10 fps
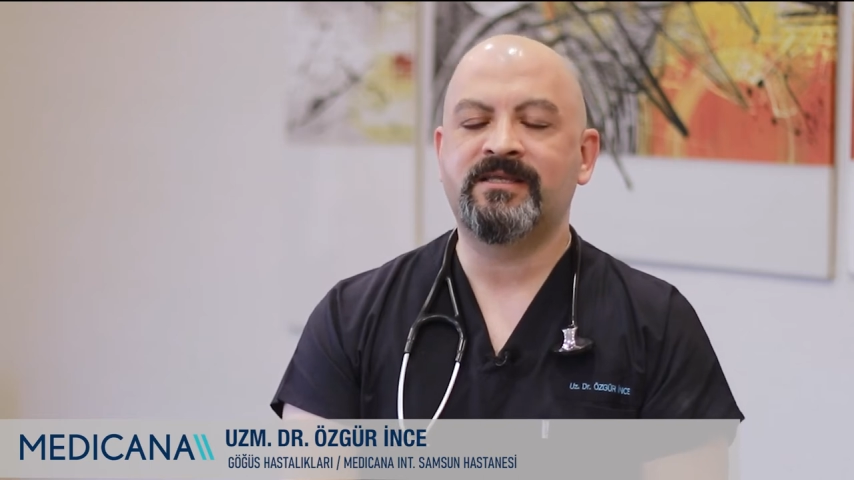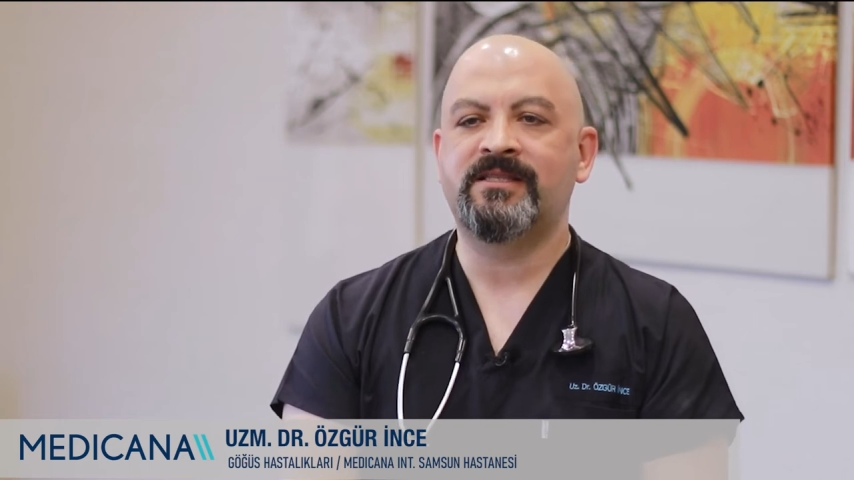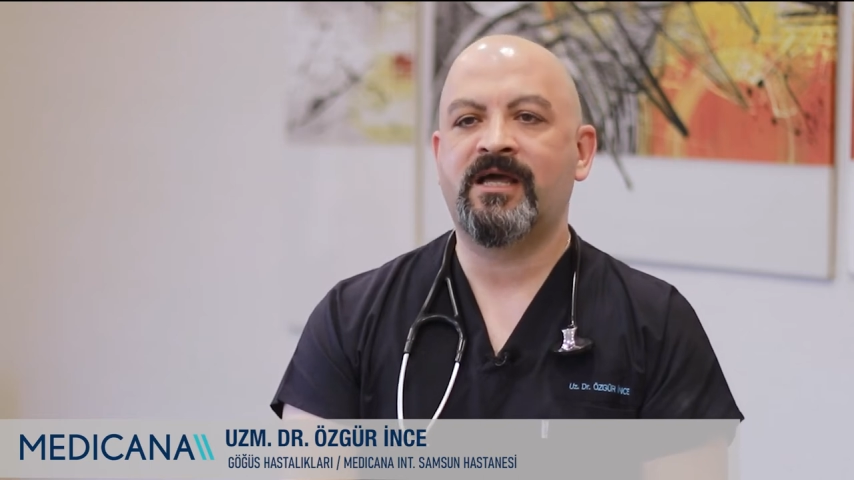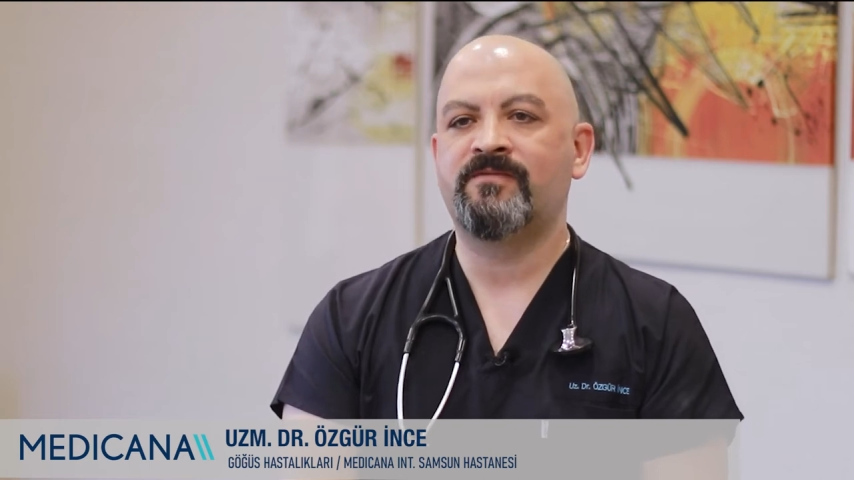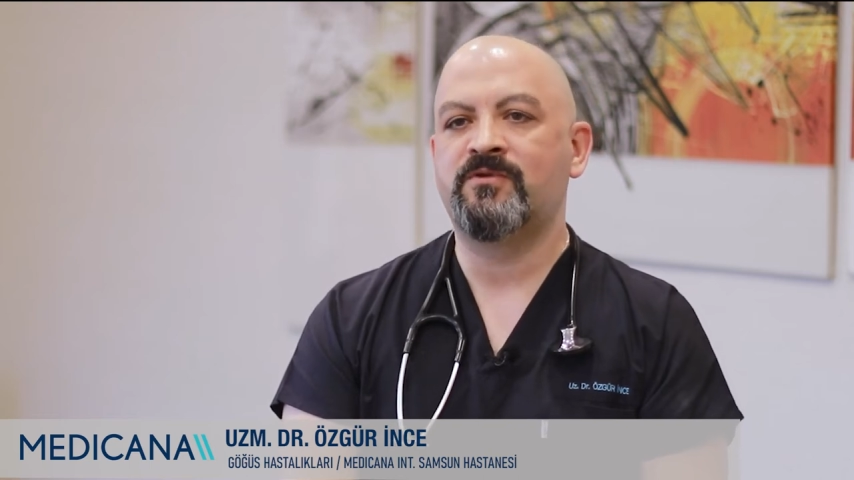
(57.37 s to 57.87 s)

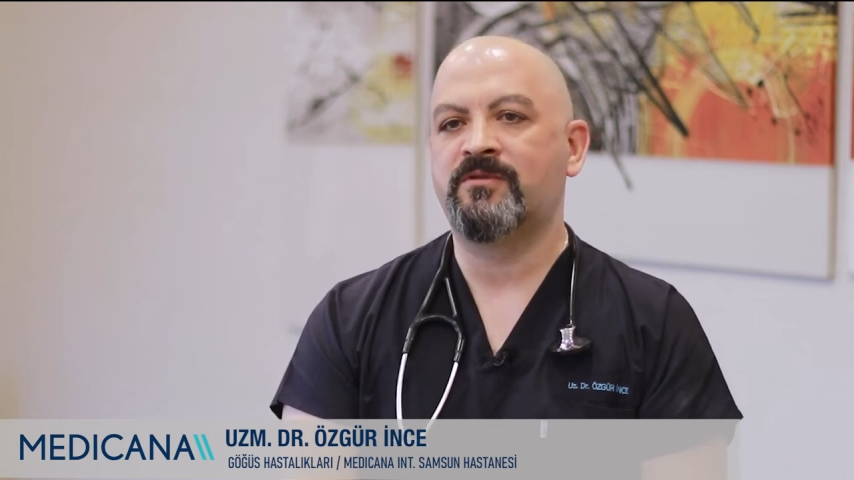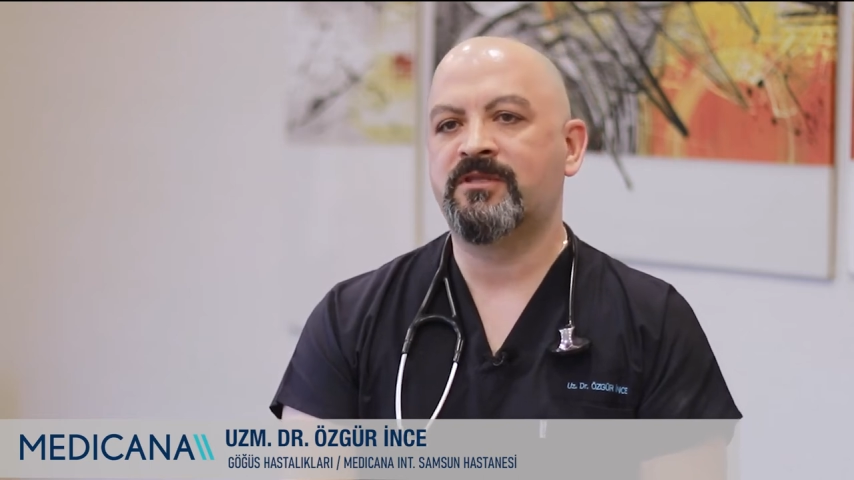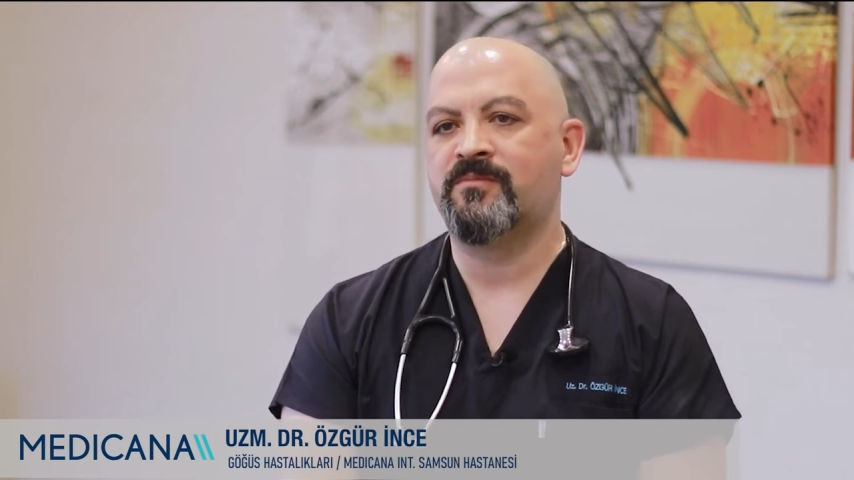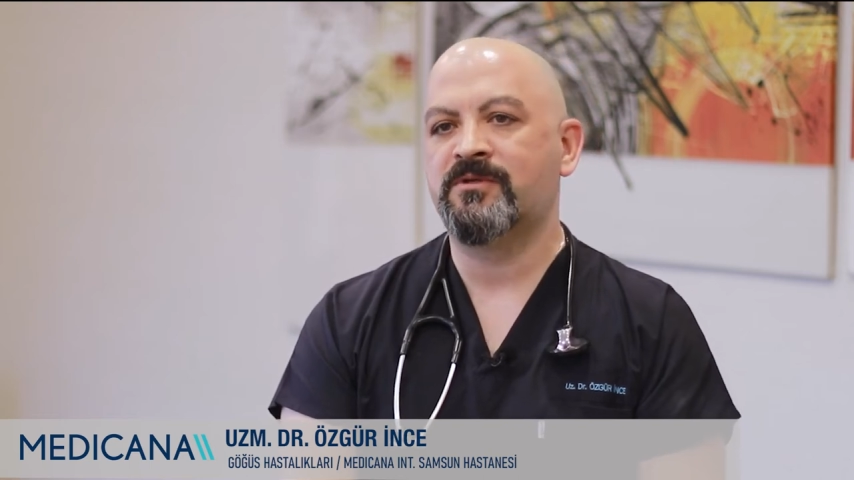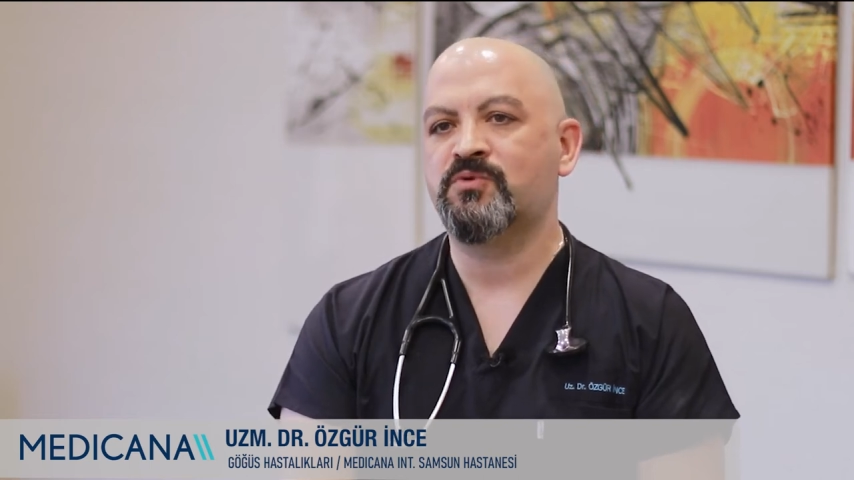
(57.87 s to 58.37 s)
tedavi
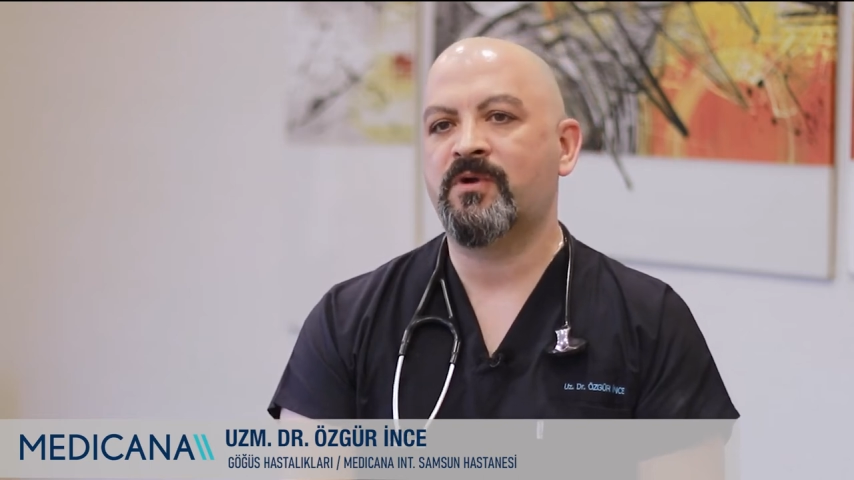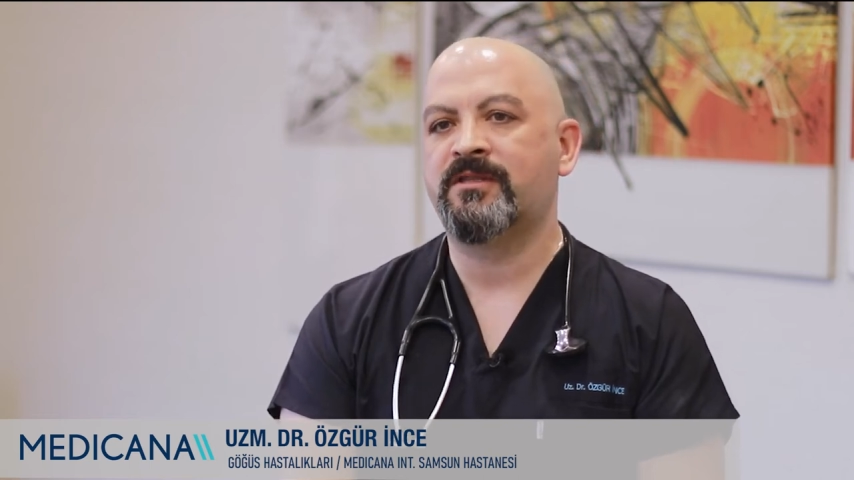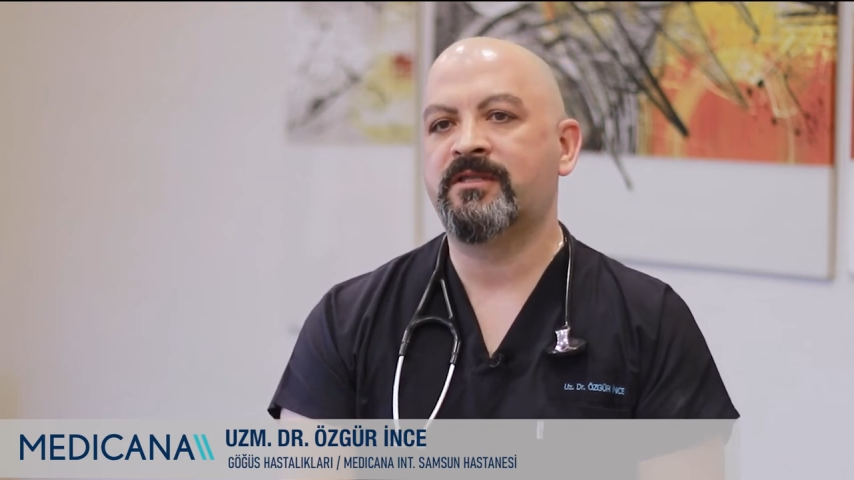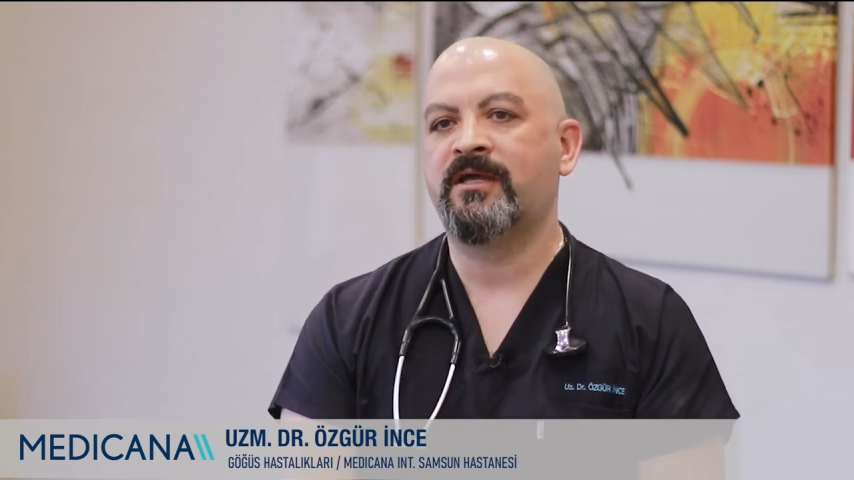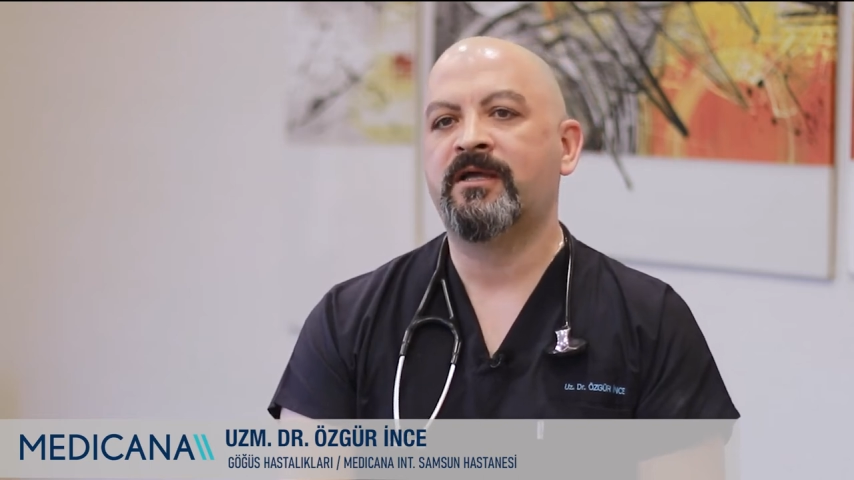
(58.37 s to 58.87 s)
yöntemi şu
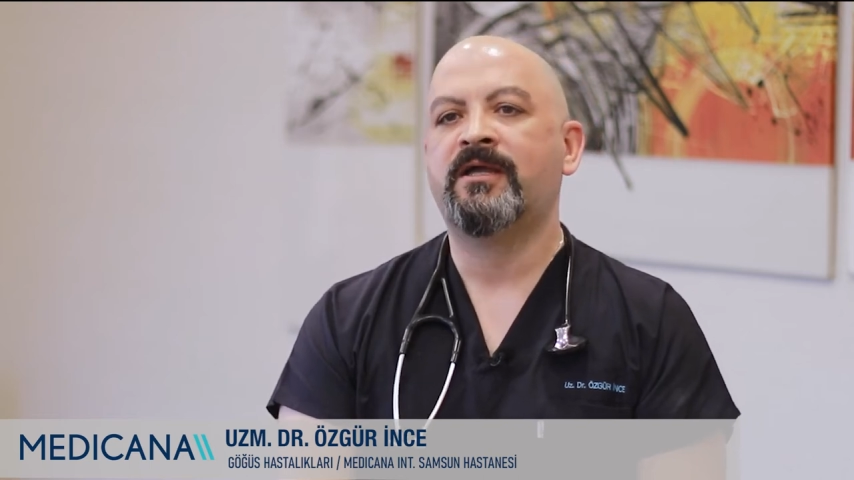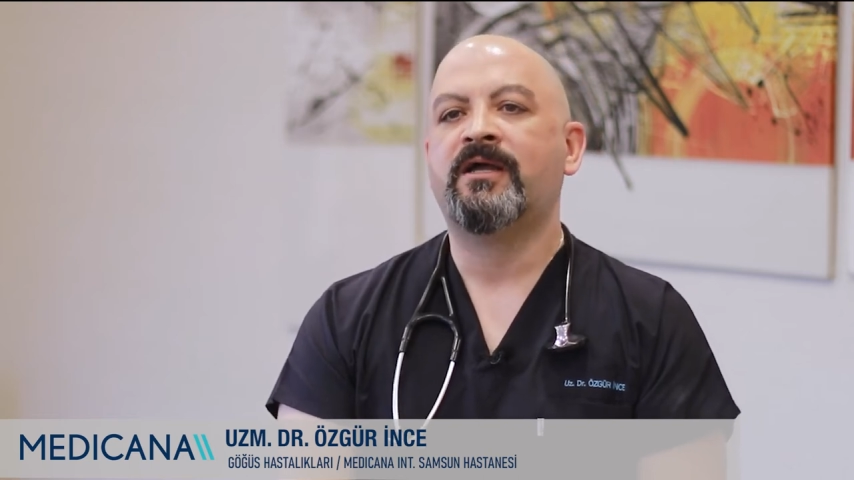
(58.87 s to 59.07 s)
anda